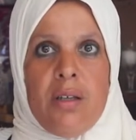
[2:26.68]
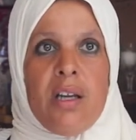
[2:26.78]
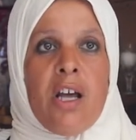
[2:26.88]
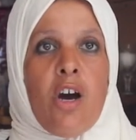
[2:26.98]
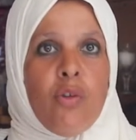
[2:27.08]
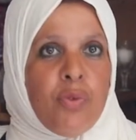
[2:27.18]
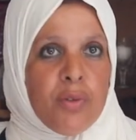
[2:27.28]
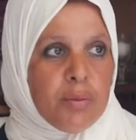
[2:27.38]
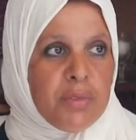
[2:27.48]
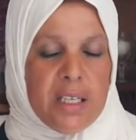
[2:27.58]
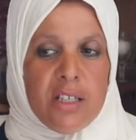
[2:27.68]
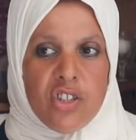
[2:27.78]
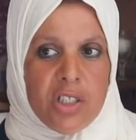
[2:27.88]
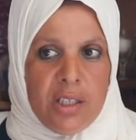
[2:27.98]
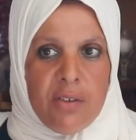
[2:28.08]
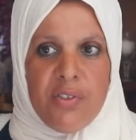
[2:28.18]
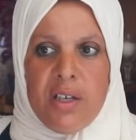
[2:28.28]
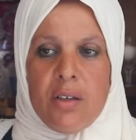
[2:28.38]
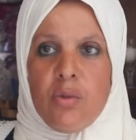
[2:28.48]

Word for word: الخوف بدا كيجينا فيه